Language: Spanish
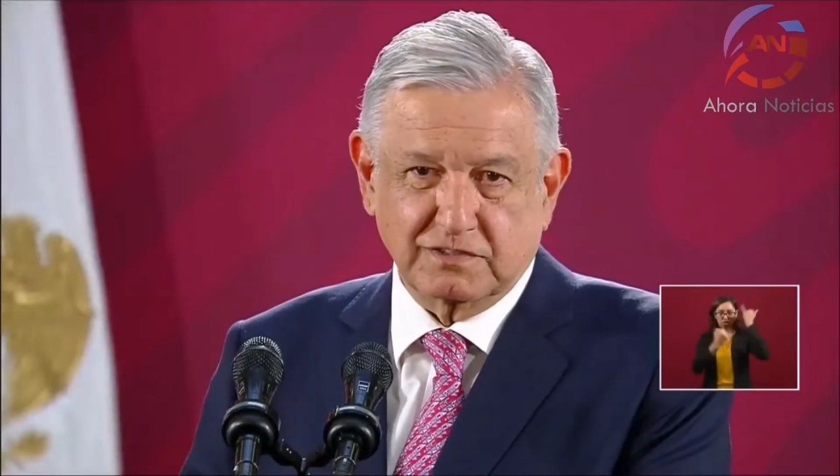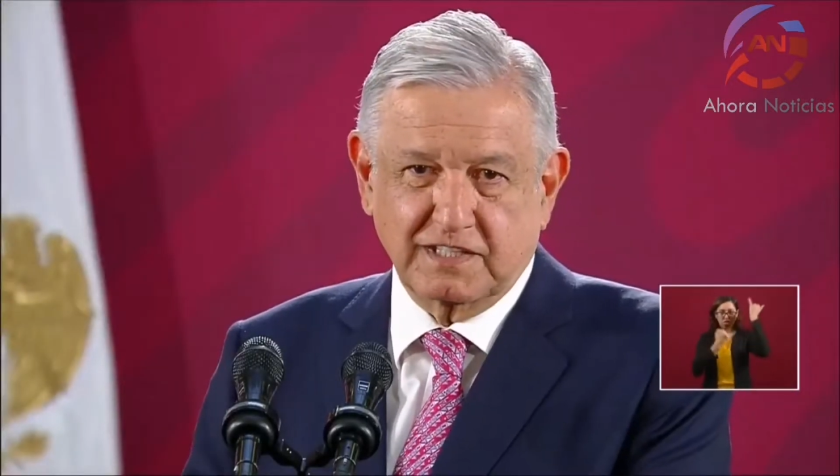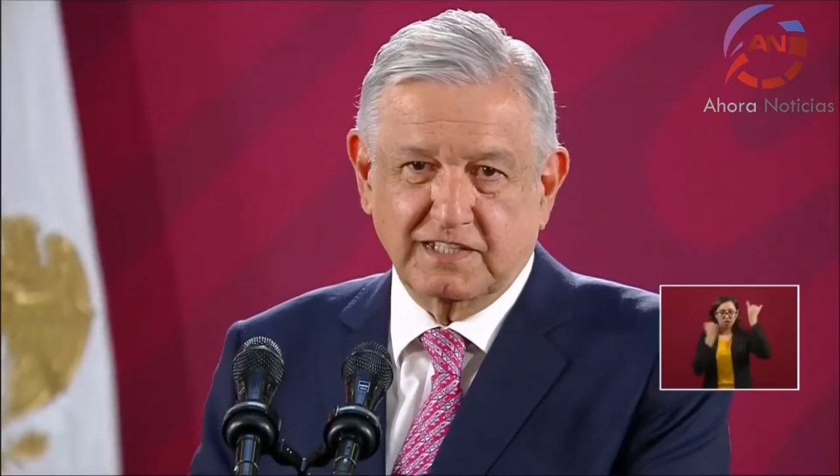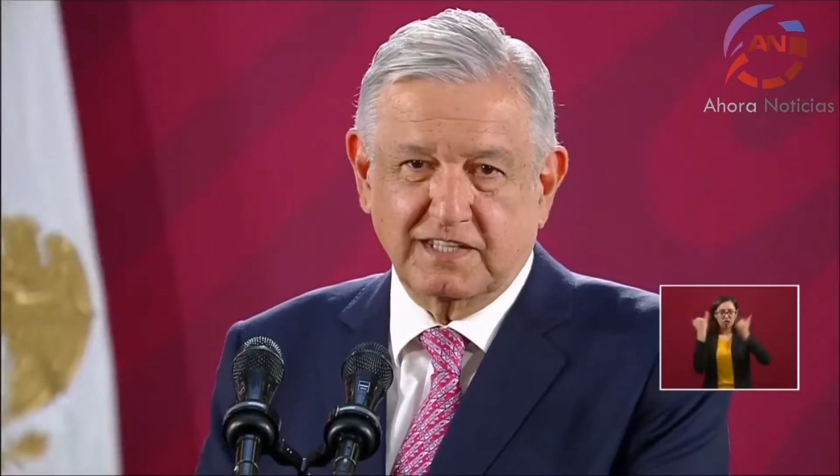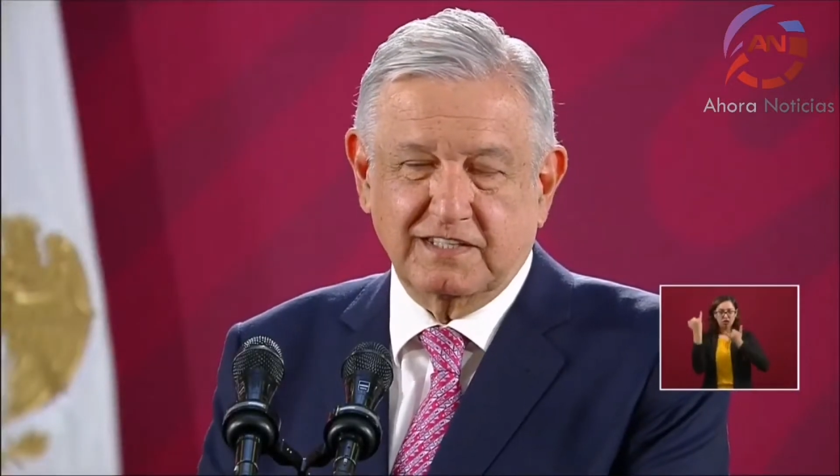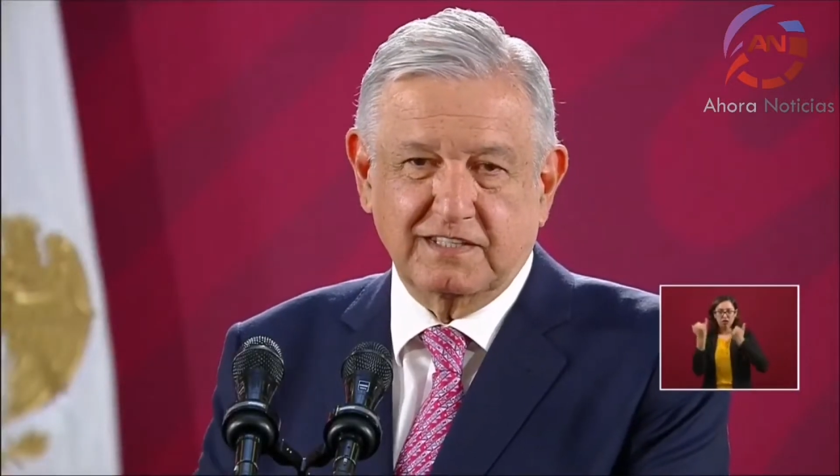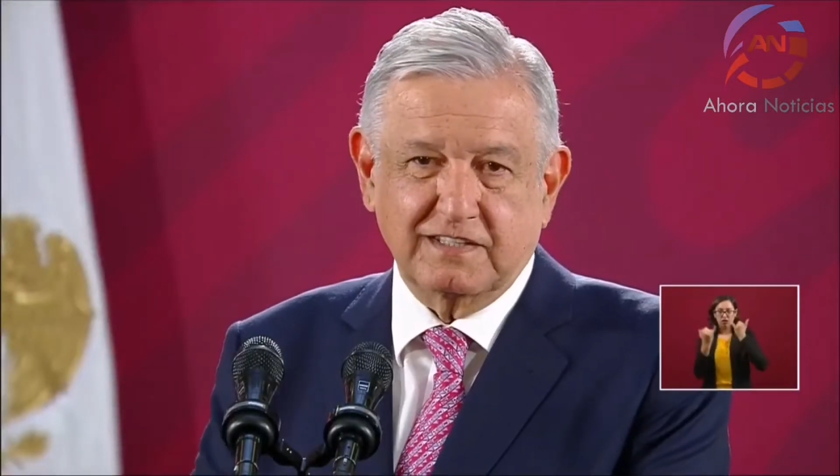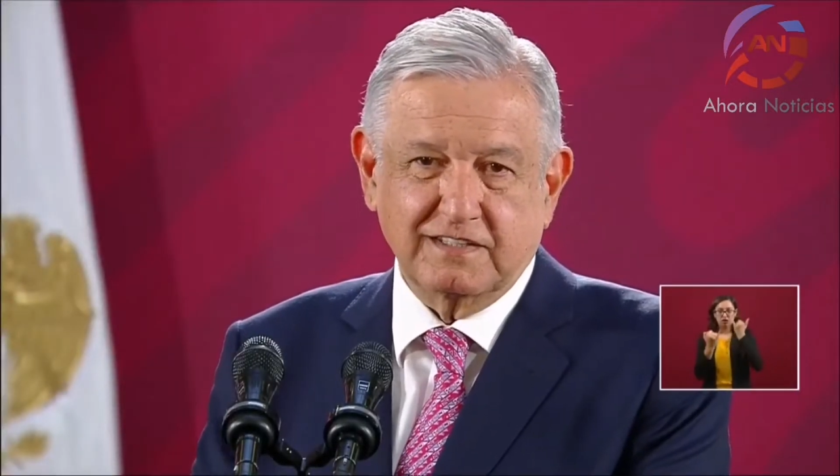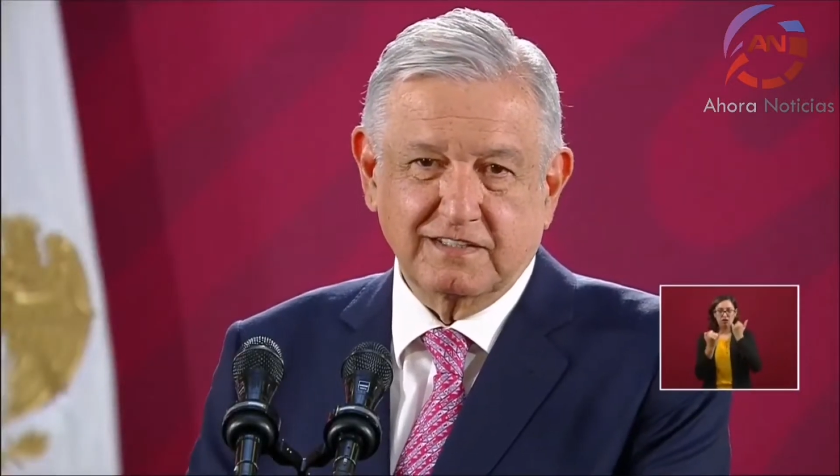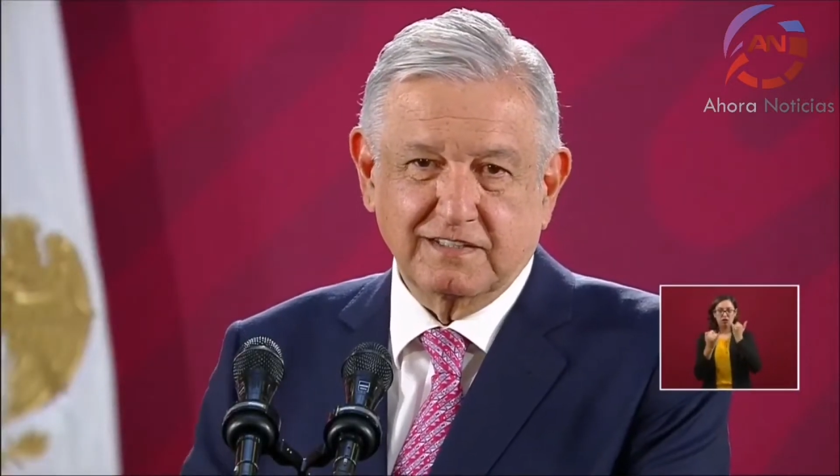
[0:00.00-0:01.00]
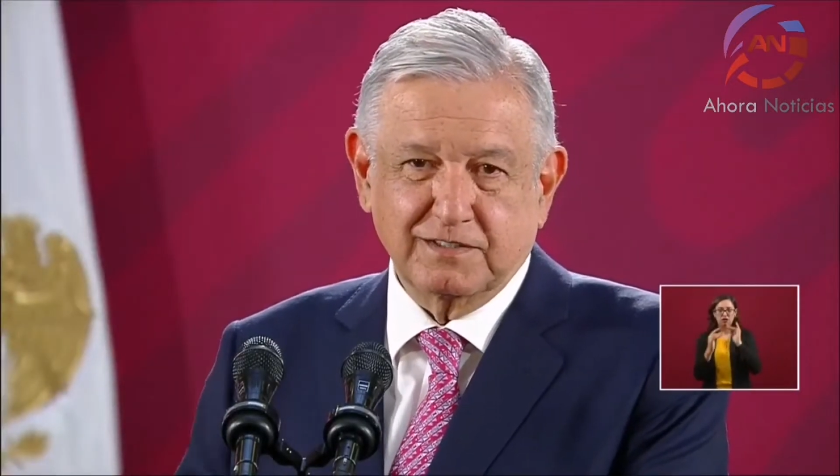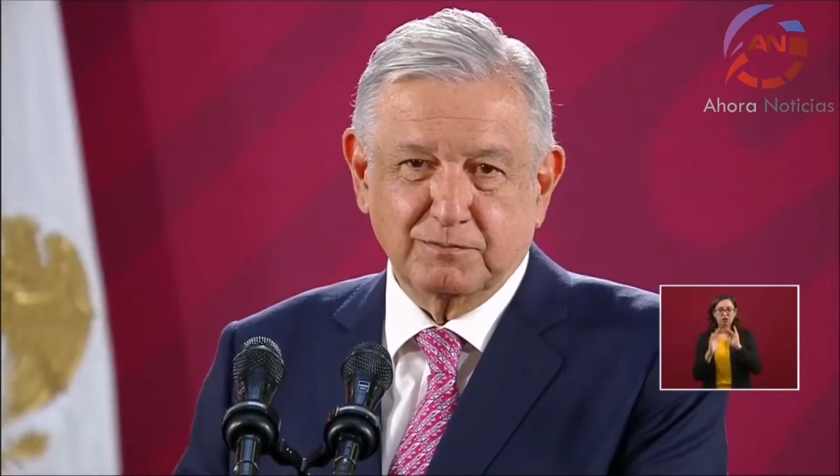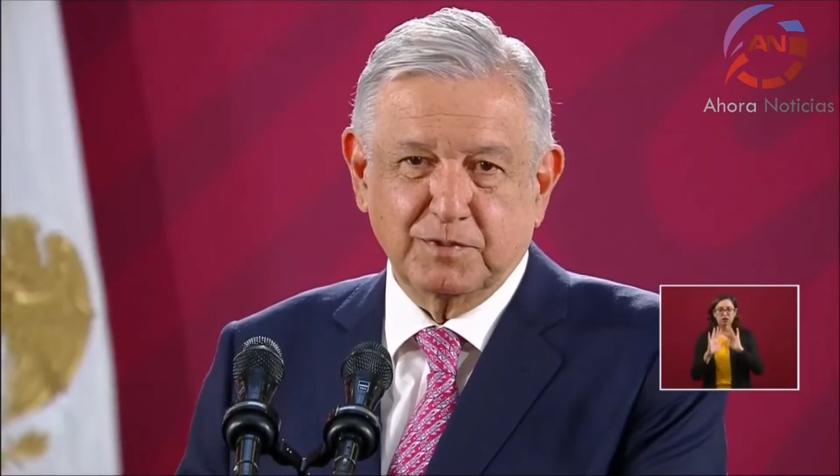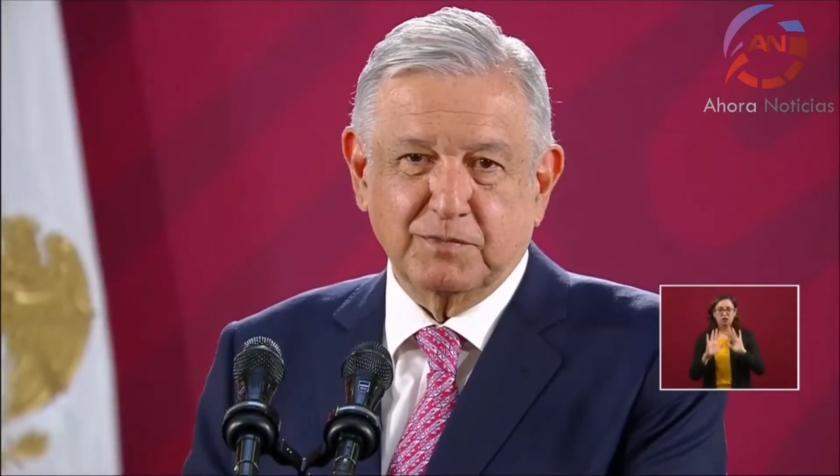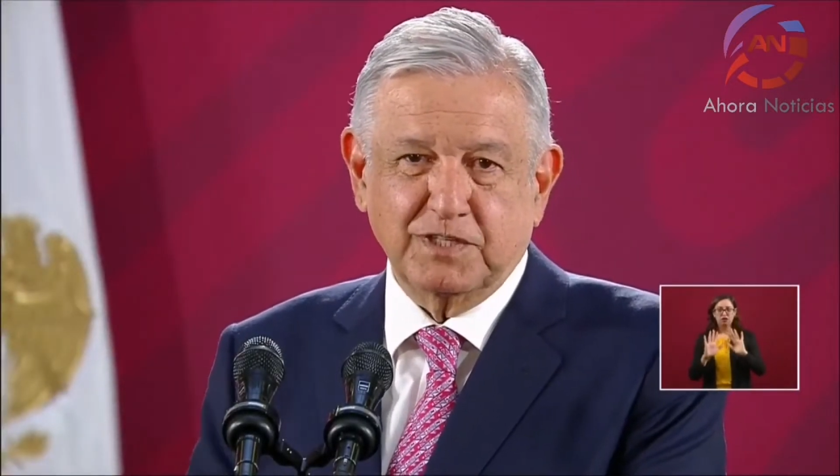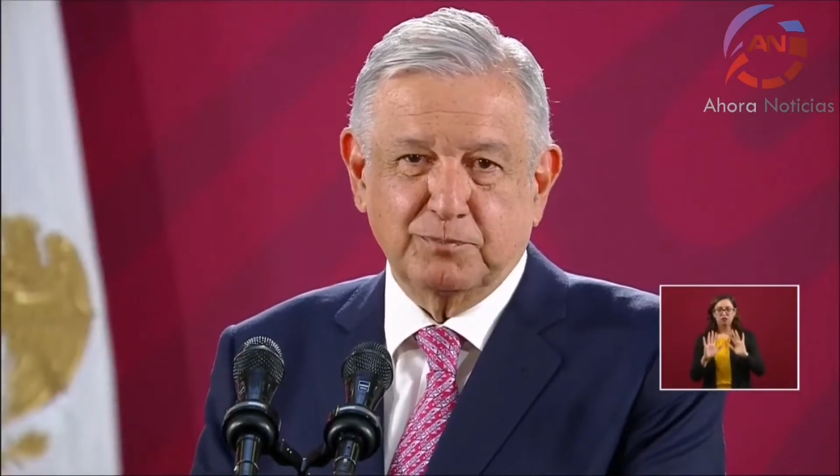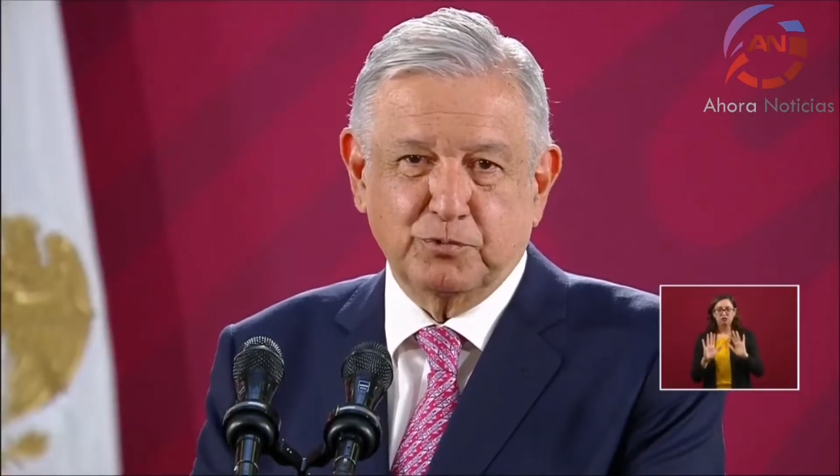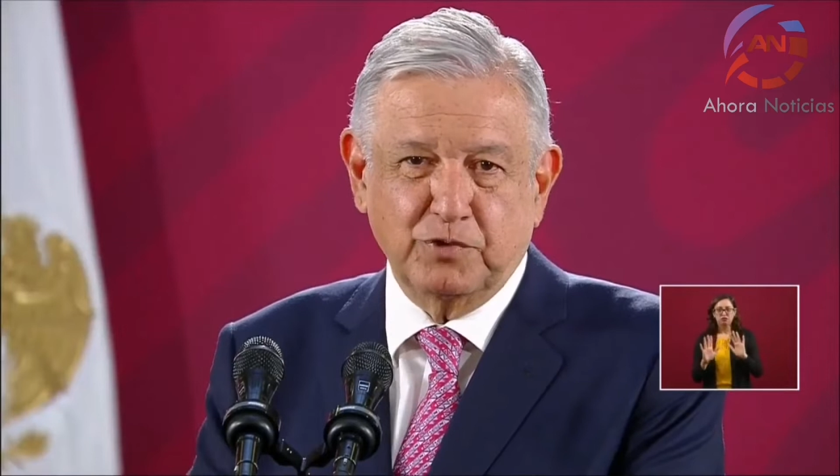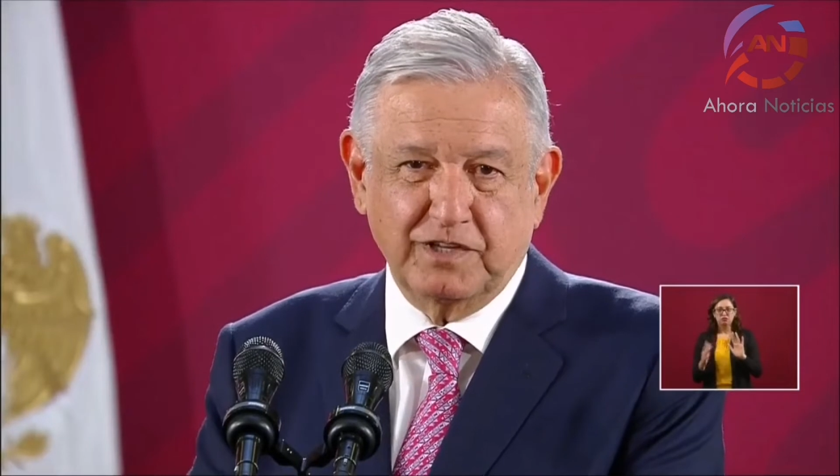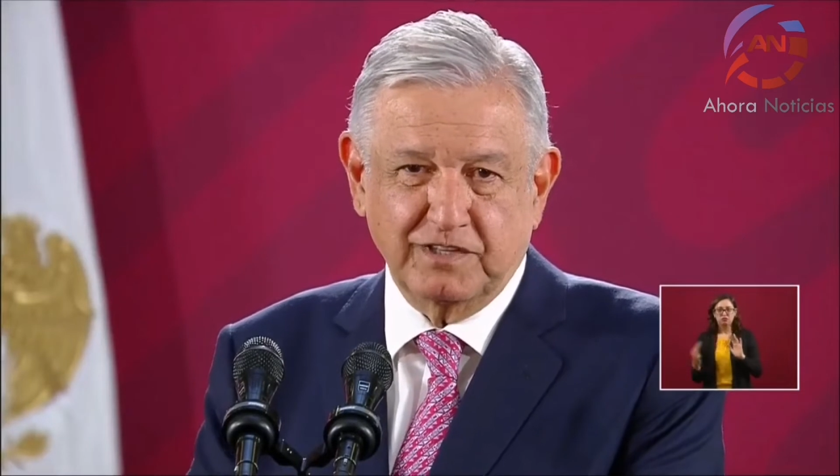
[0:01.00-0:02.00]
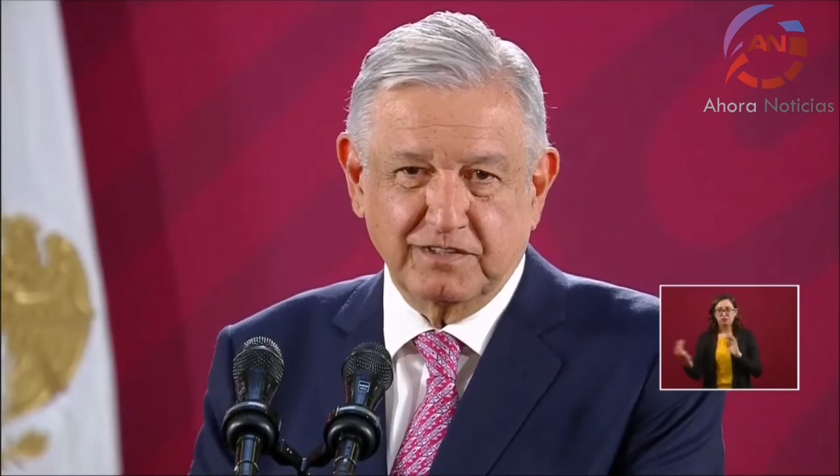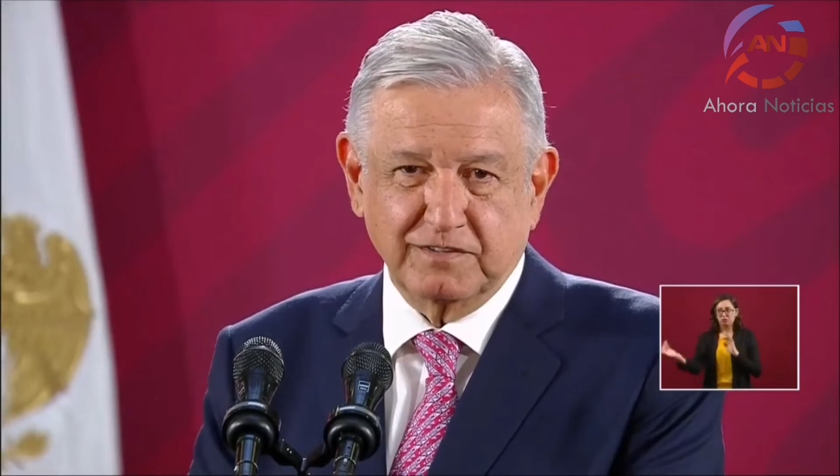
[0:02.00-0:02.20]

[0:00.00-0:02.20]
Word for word: que nadie me manipule,